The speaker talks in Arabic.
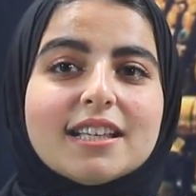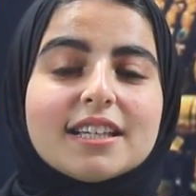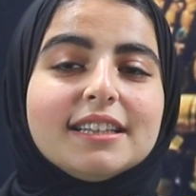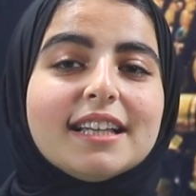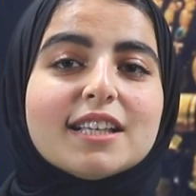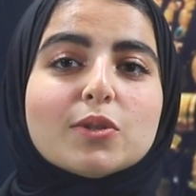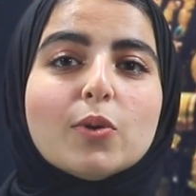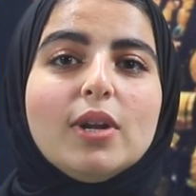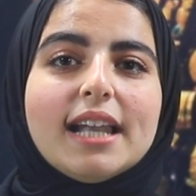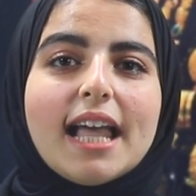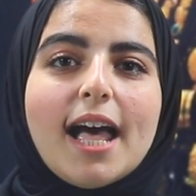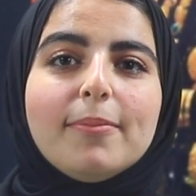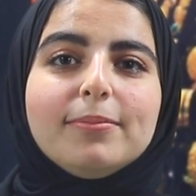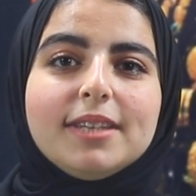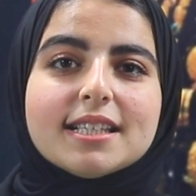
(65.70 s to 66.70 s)
الناس
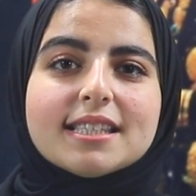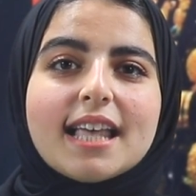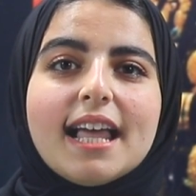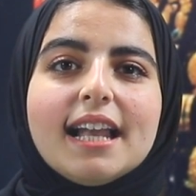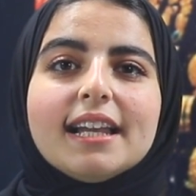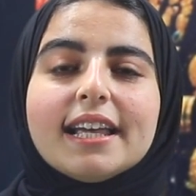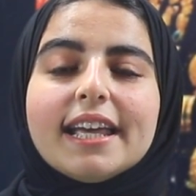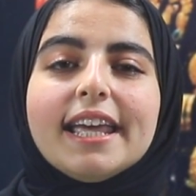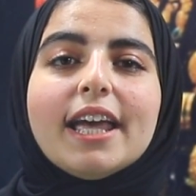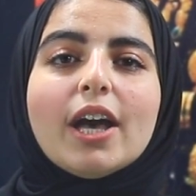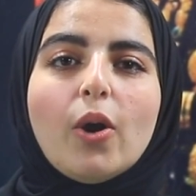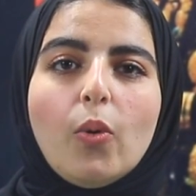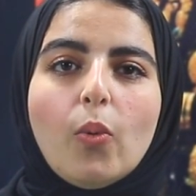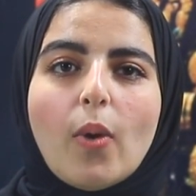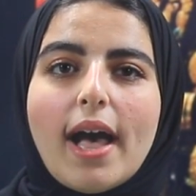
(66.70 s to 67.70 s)
كلها بتسال ايه
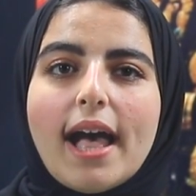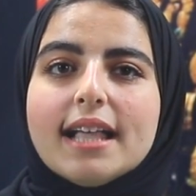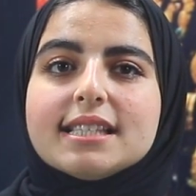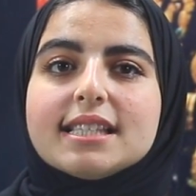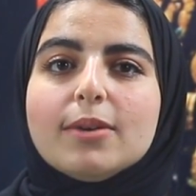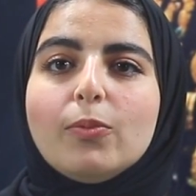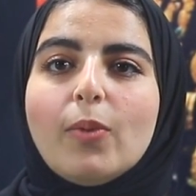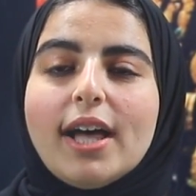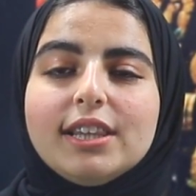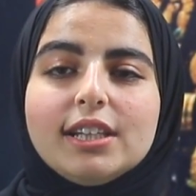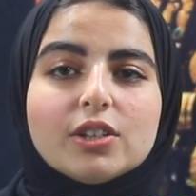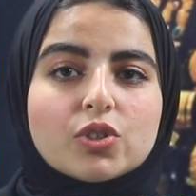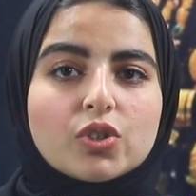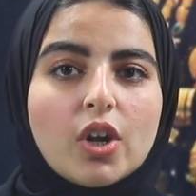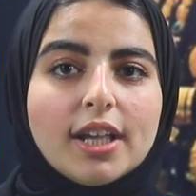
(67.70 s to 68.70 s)
هو انسب وقت
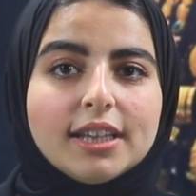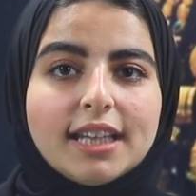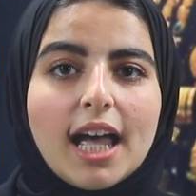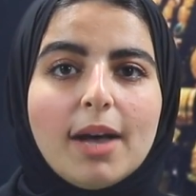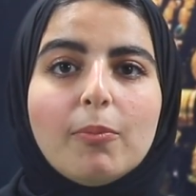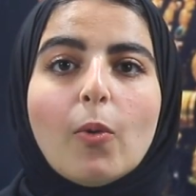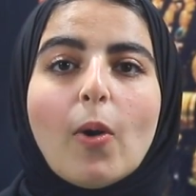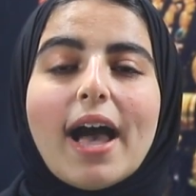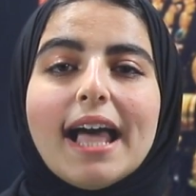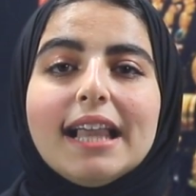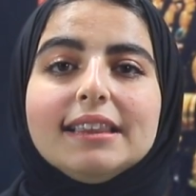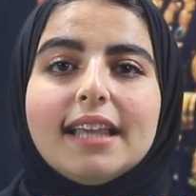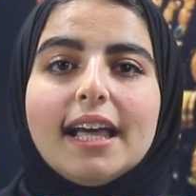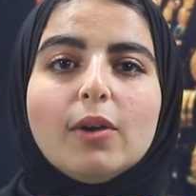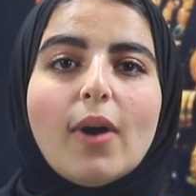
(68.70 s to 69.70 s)
لشراء الذهب
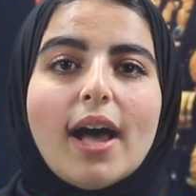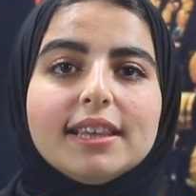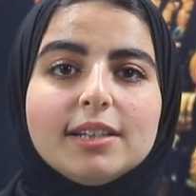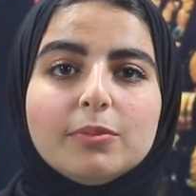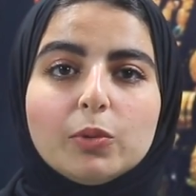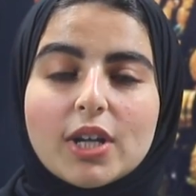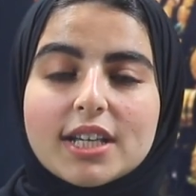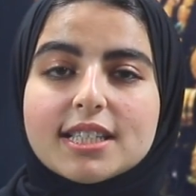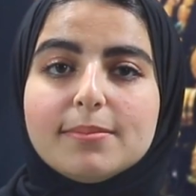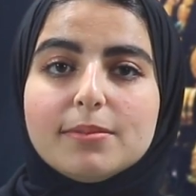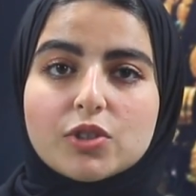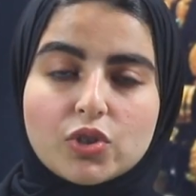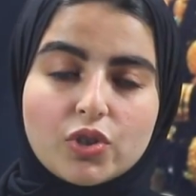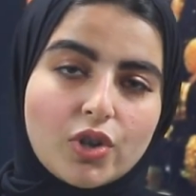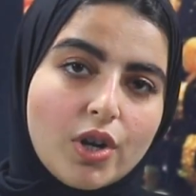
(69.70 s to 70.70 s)
وهل ده الوقت المناسب
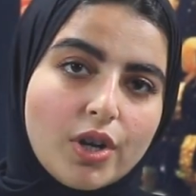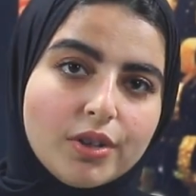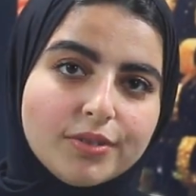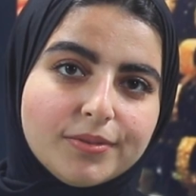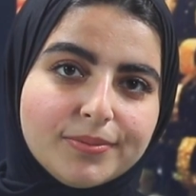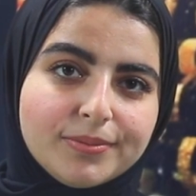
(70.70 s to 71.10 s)
للشراء